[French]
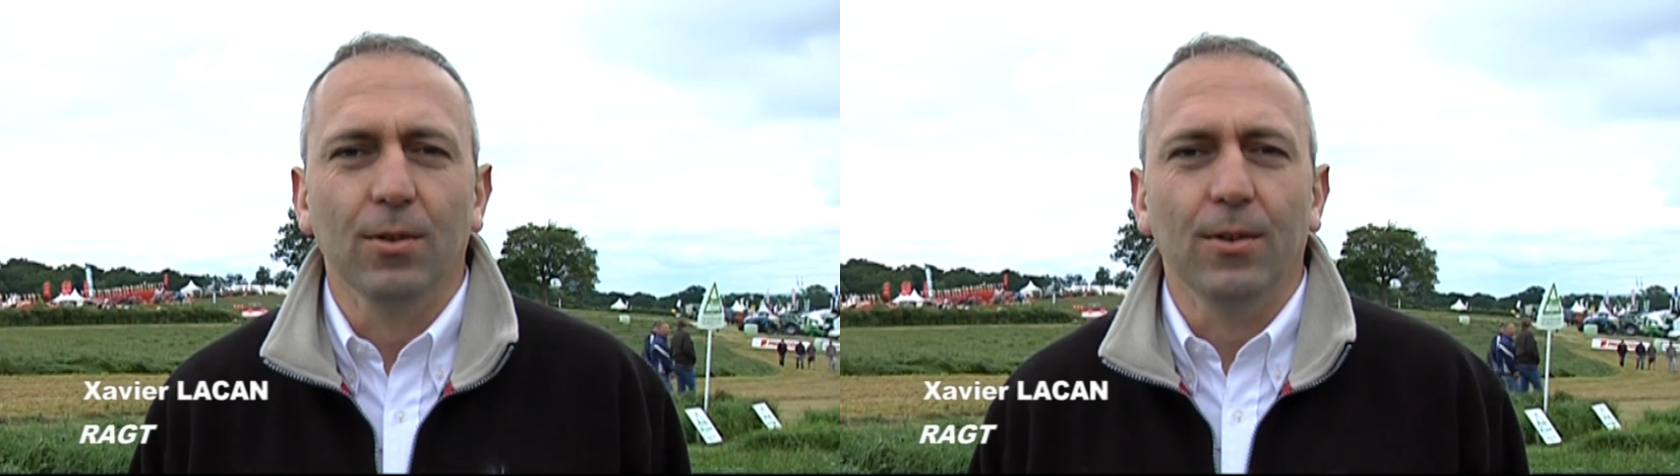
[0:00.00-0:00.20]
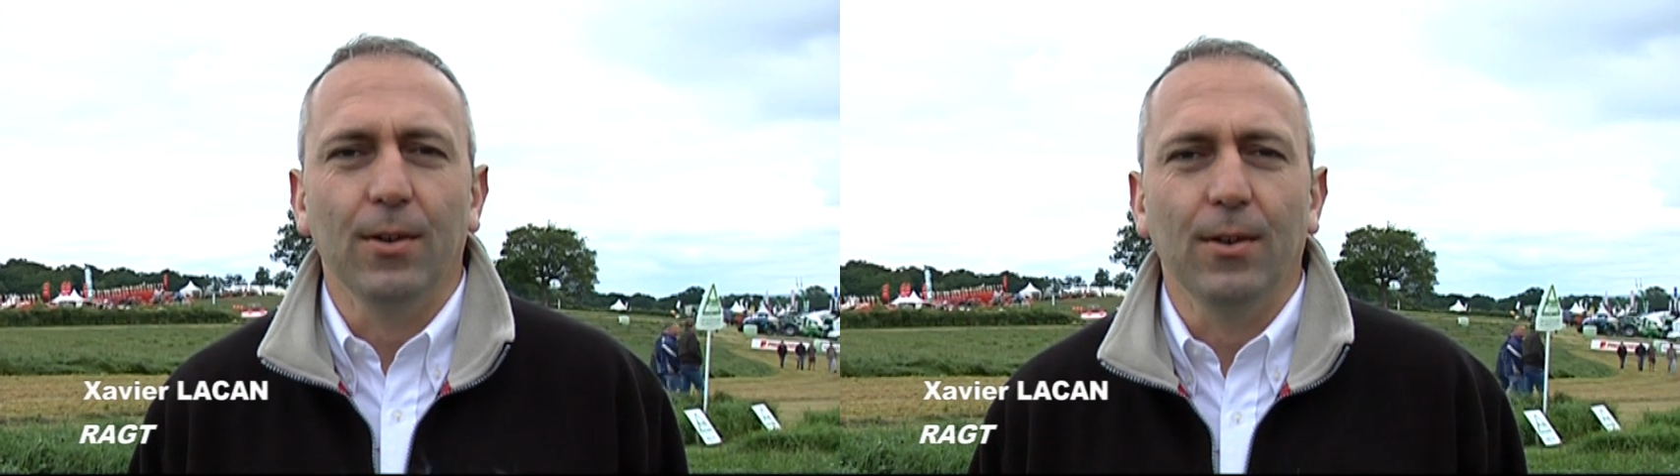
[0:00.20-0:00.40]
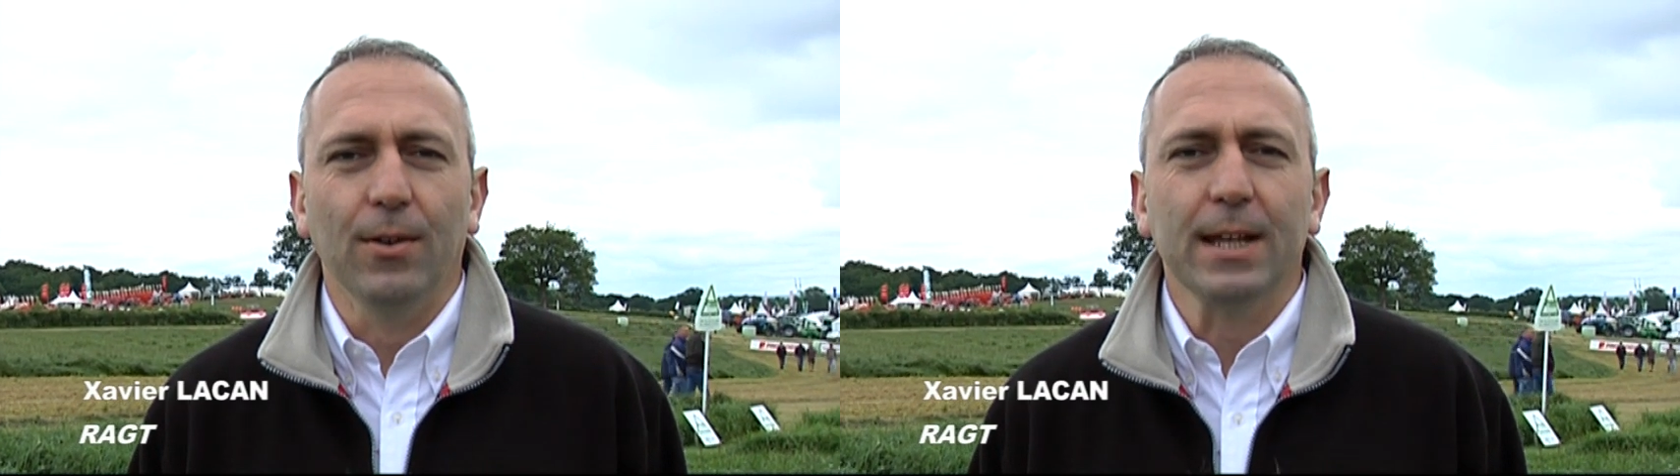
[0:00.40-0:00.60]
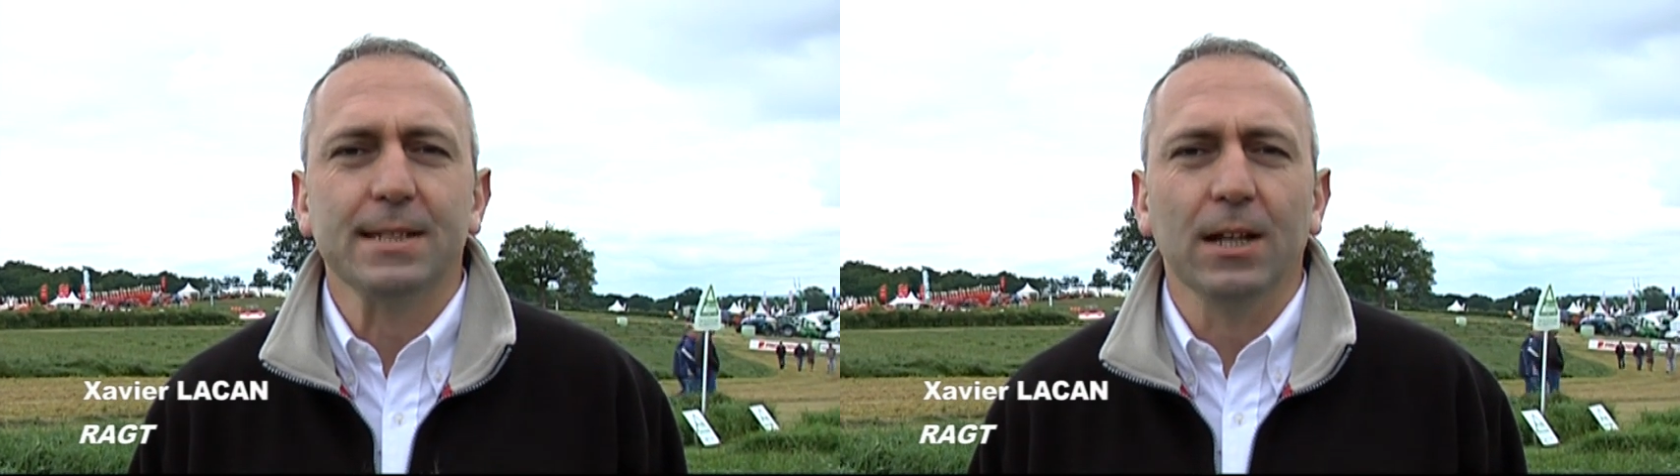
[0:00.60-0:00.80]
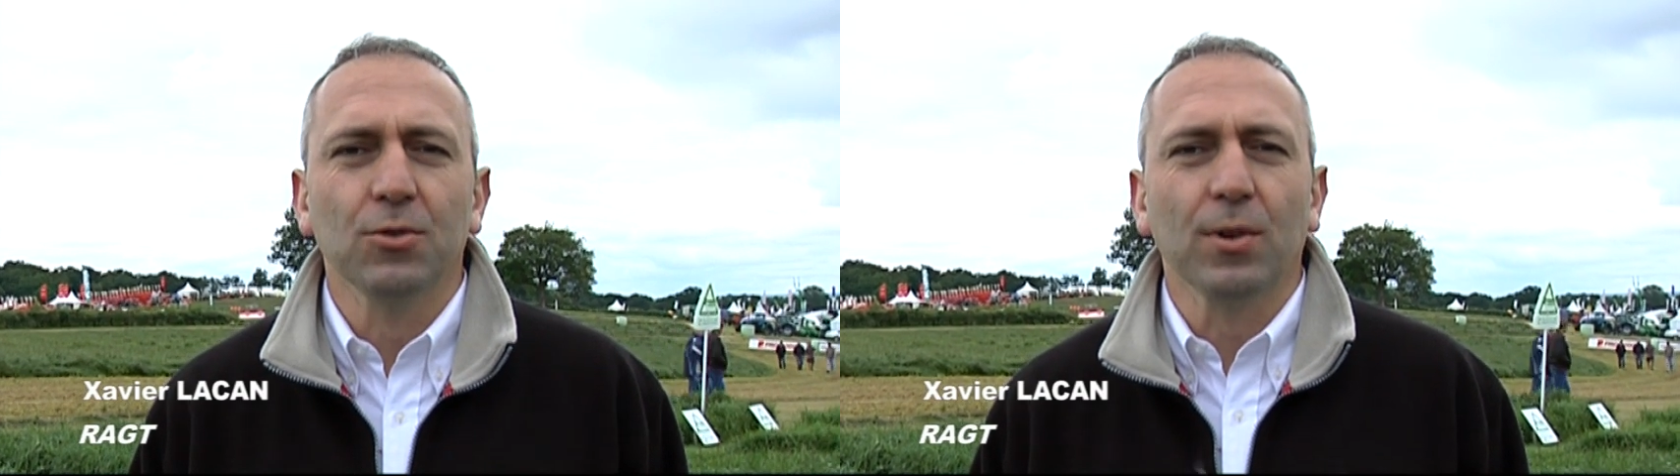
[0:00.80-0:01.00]
euh, une
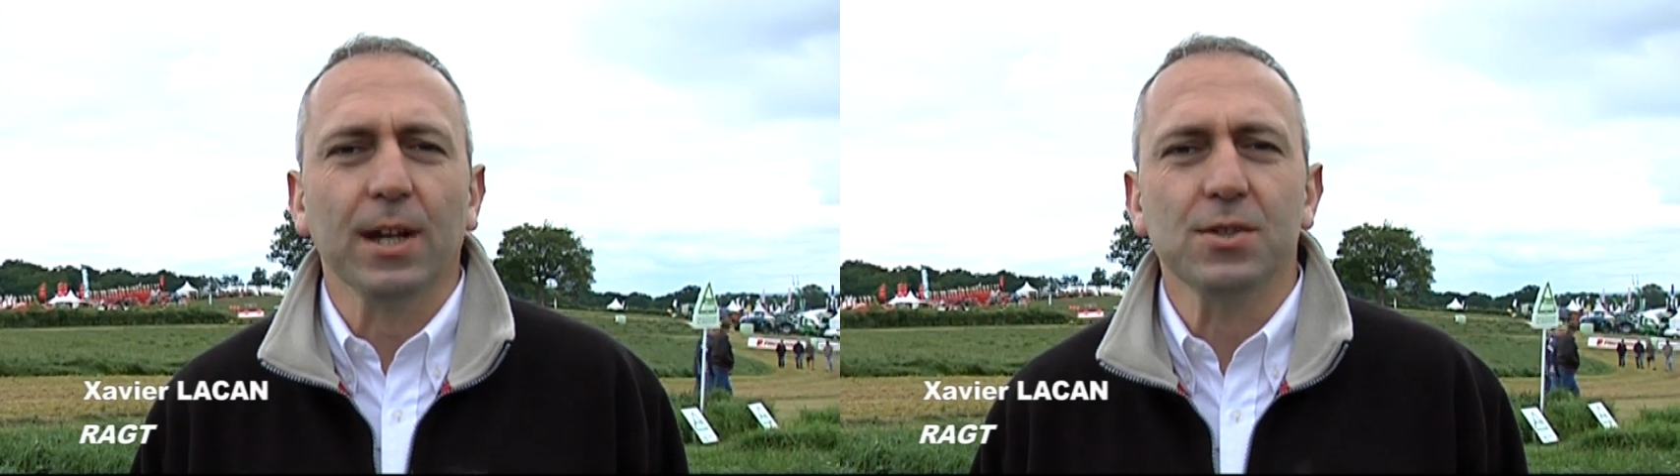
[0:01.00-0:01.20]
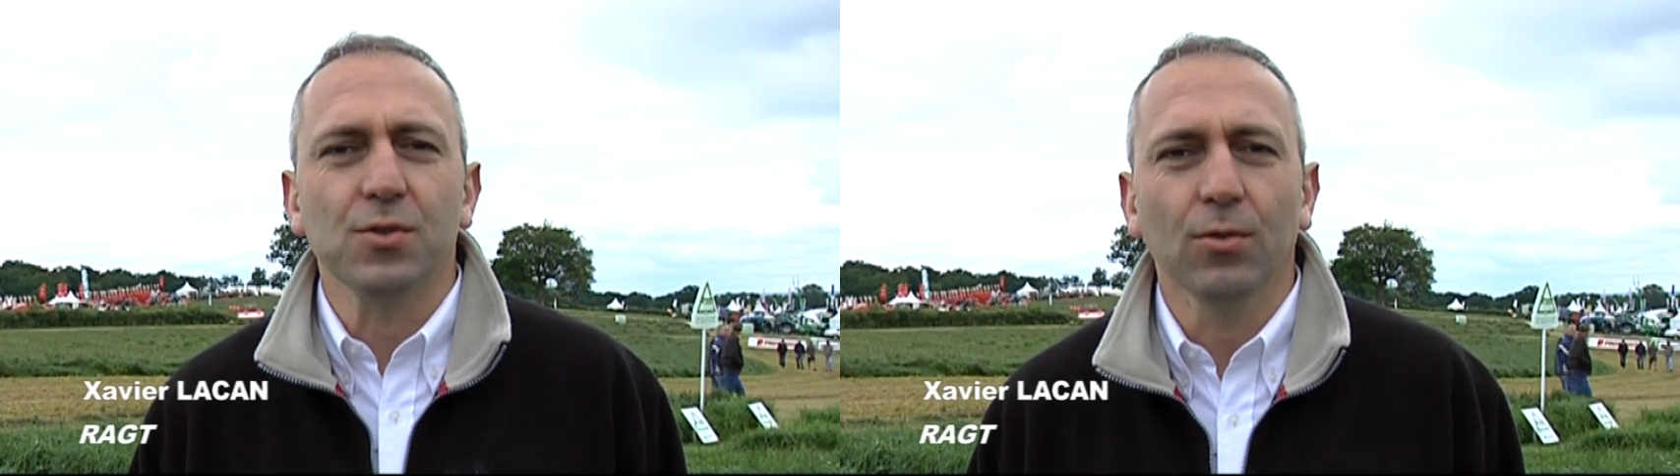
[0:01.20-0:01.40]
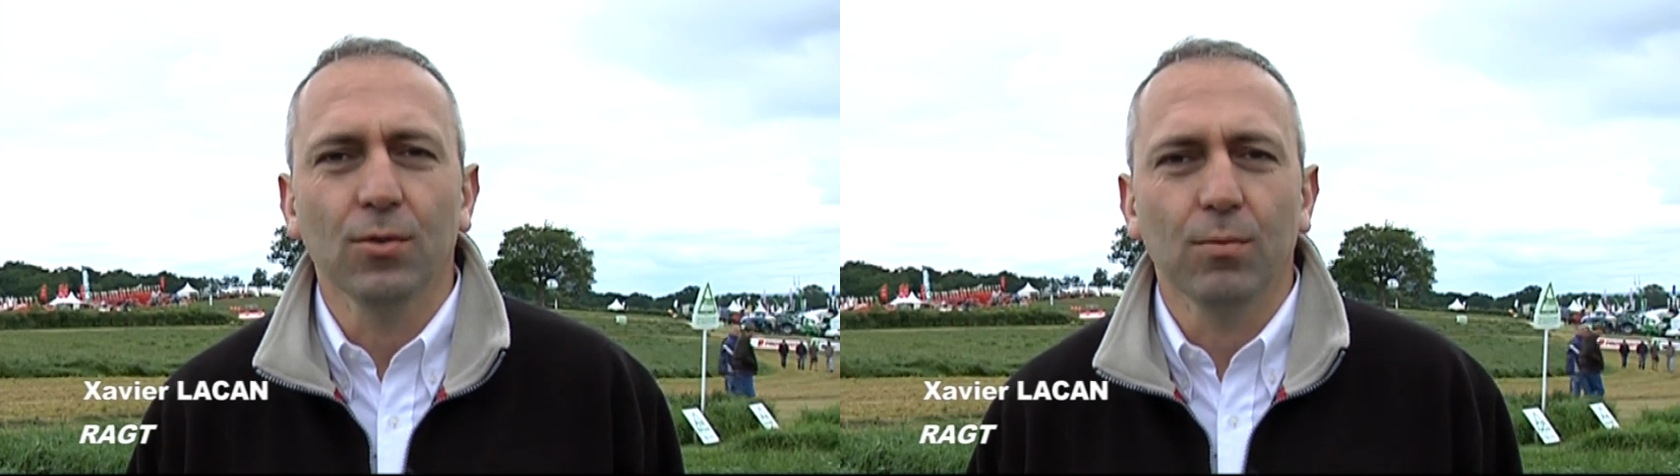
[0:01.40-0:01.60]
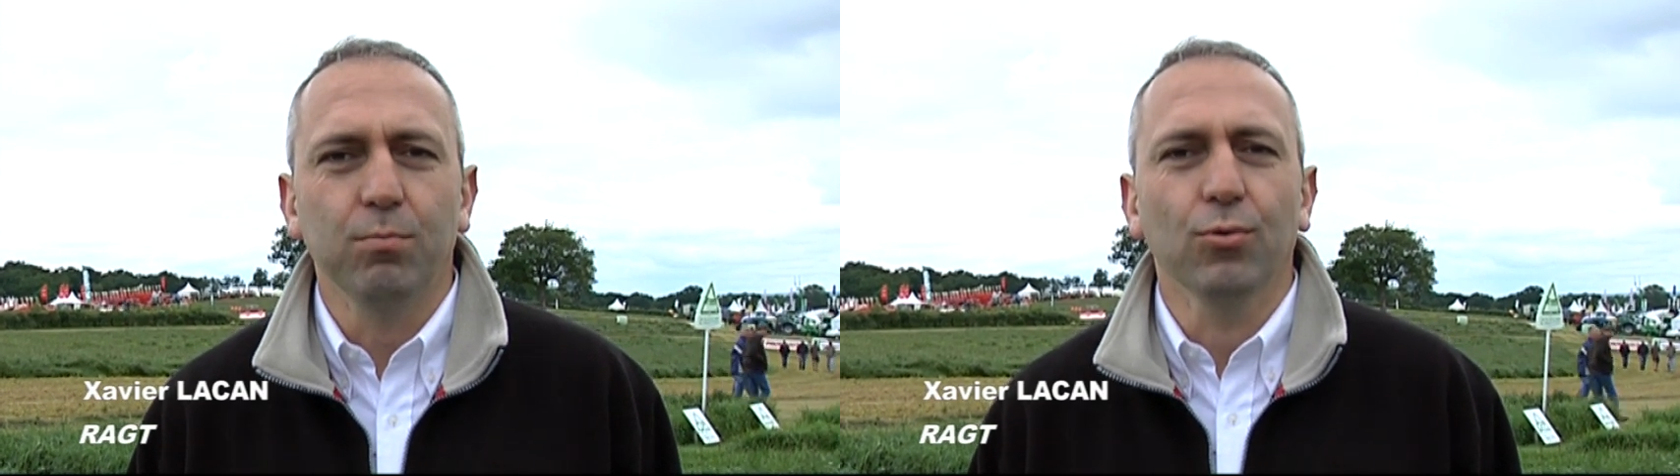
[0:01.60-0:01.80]
excellente occasion